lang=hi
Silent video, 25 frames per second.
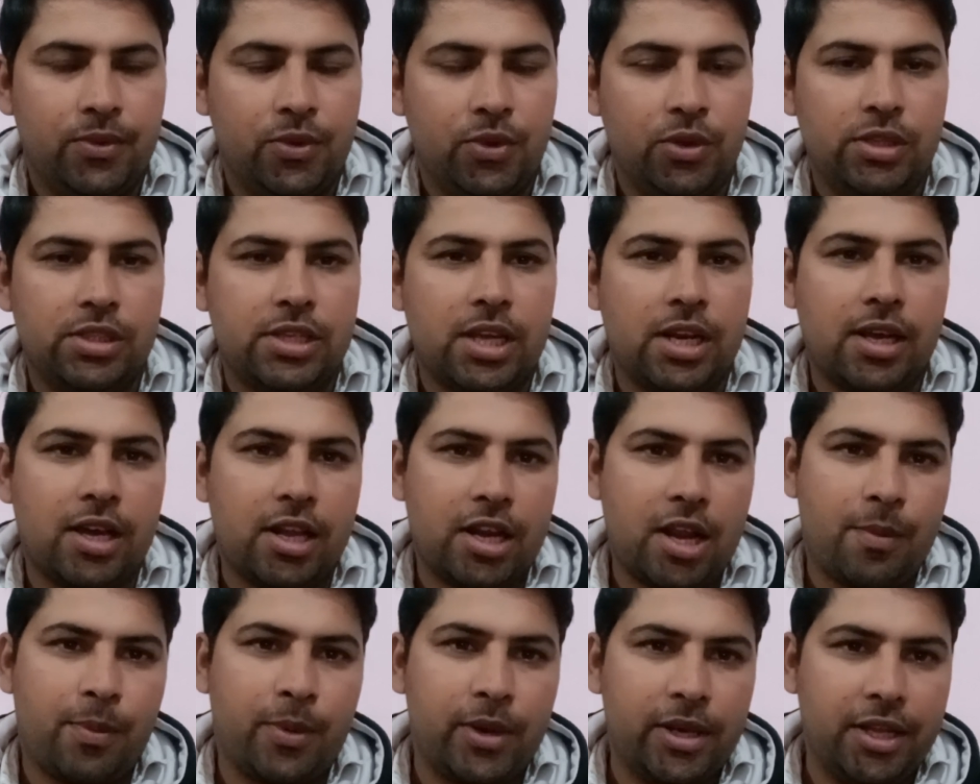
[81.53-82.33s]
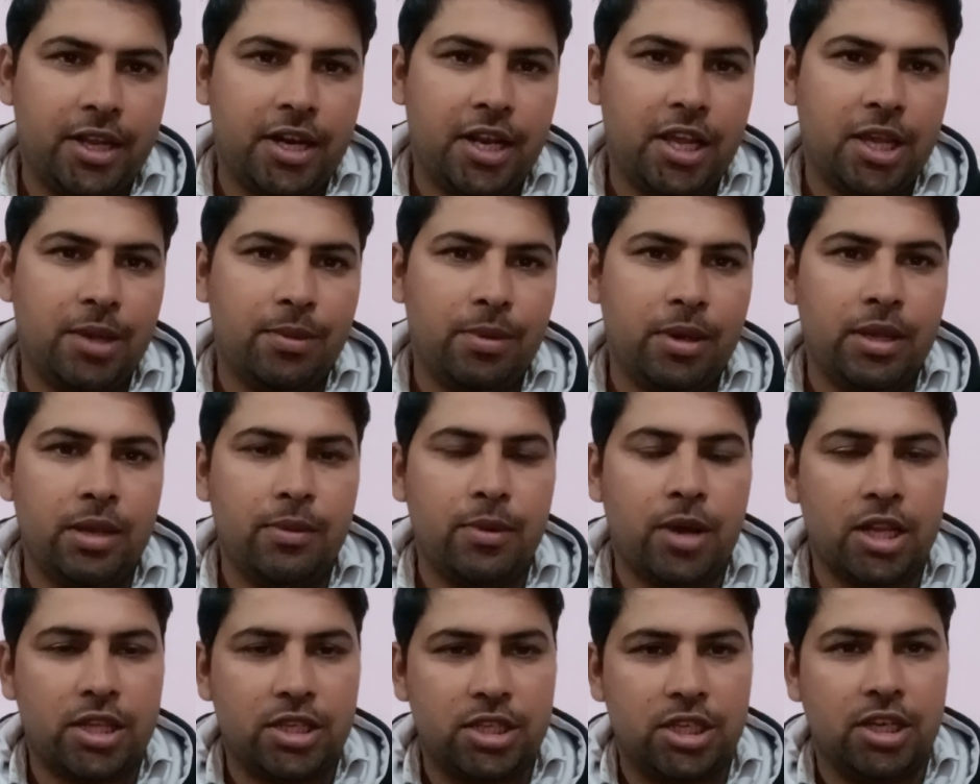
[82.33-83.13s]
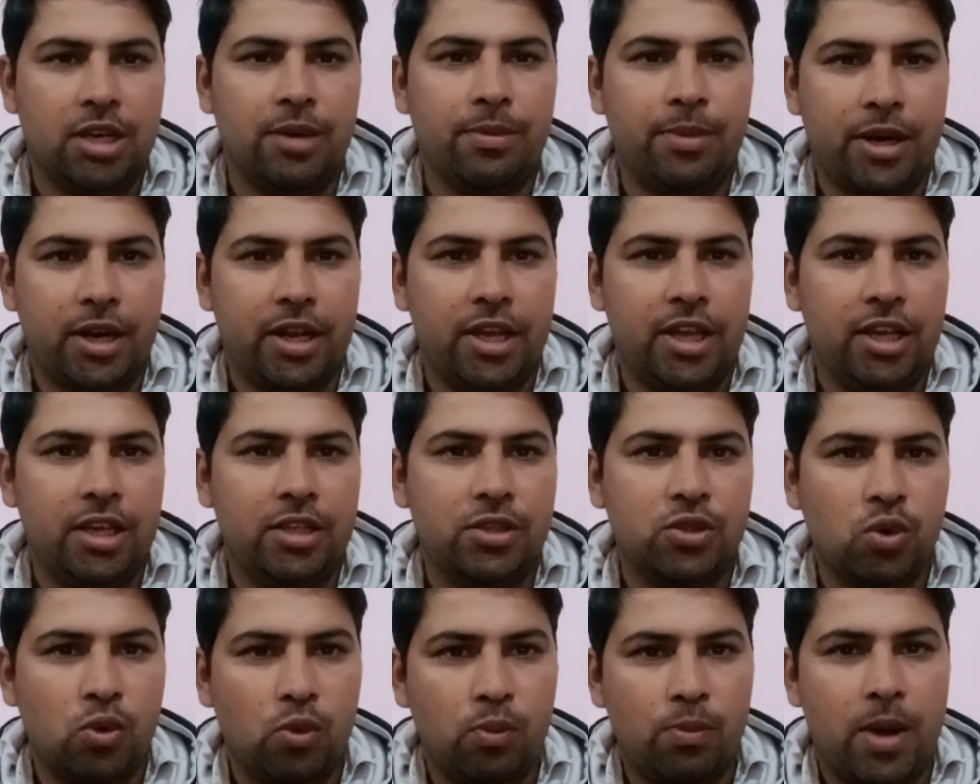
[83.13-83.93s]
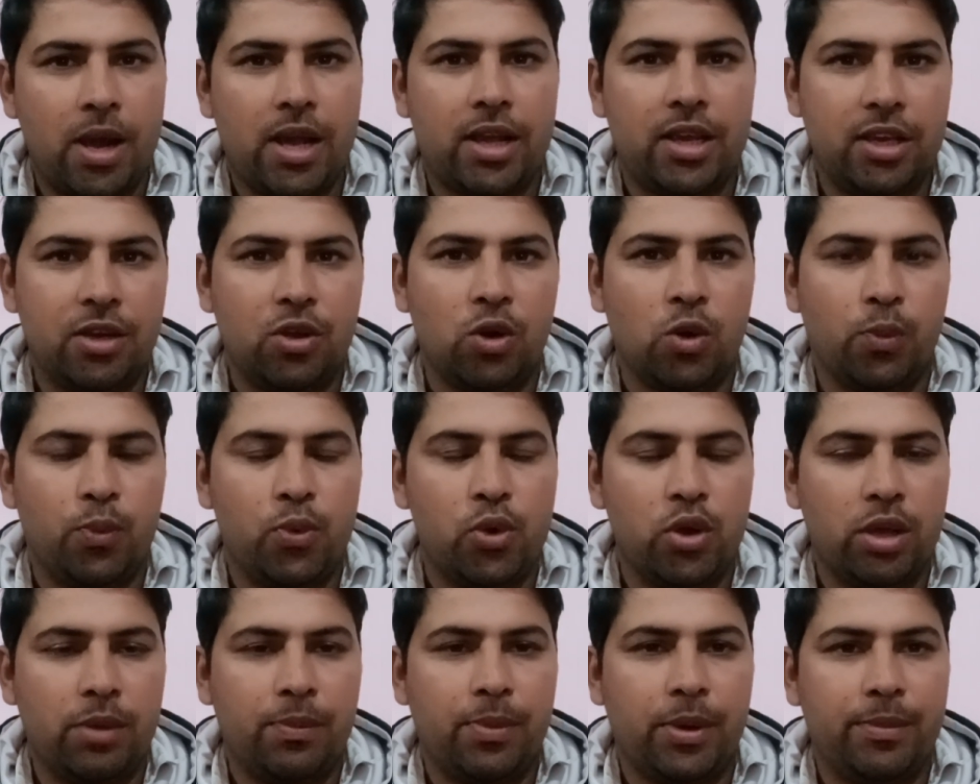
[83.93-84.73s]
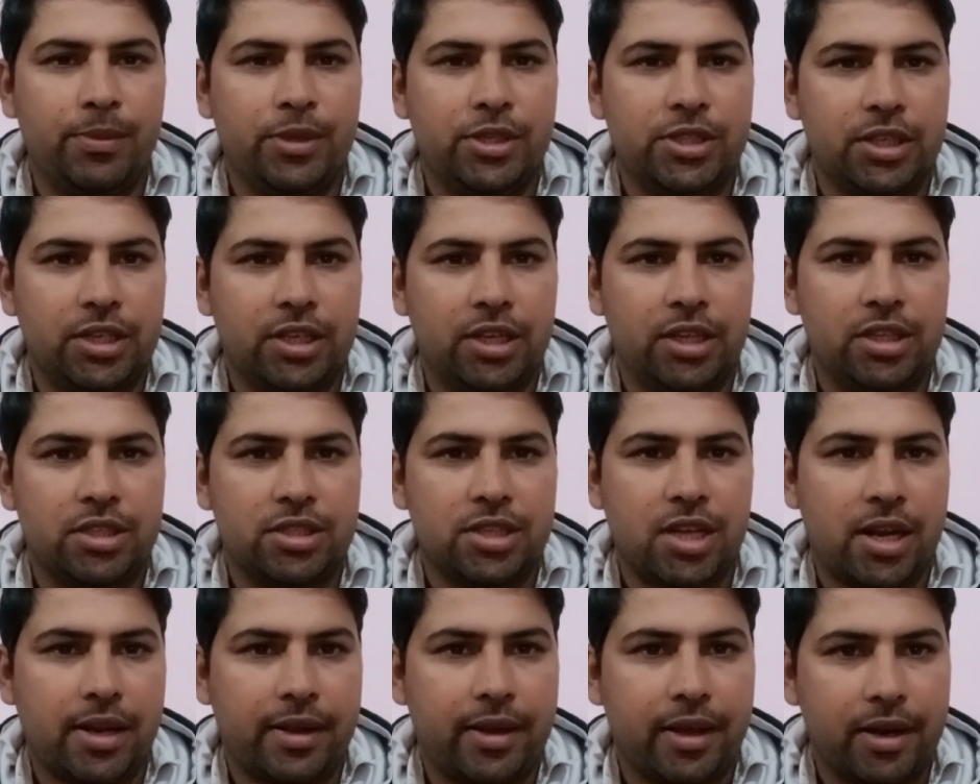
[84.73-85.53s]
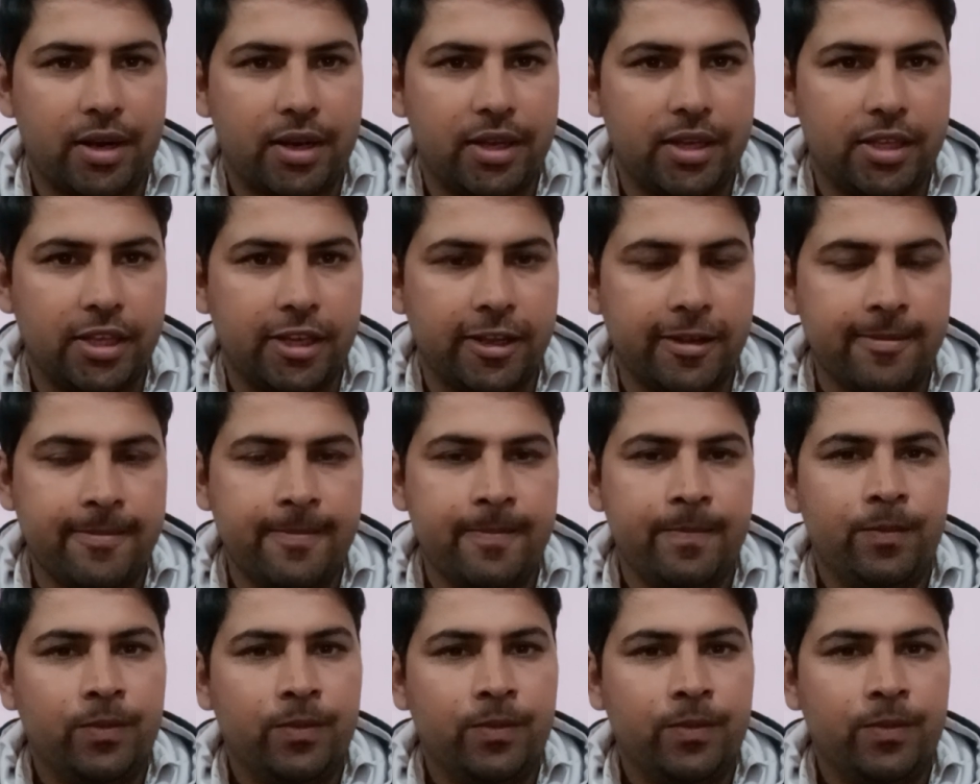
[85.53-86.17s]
तो ये जानकारी आपके लिए रहेगी भाई अच्छी खबर रहेगी जो बाकी ग्रुपों की परमिशन के इंतज़ार कर रहे थे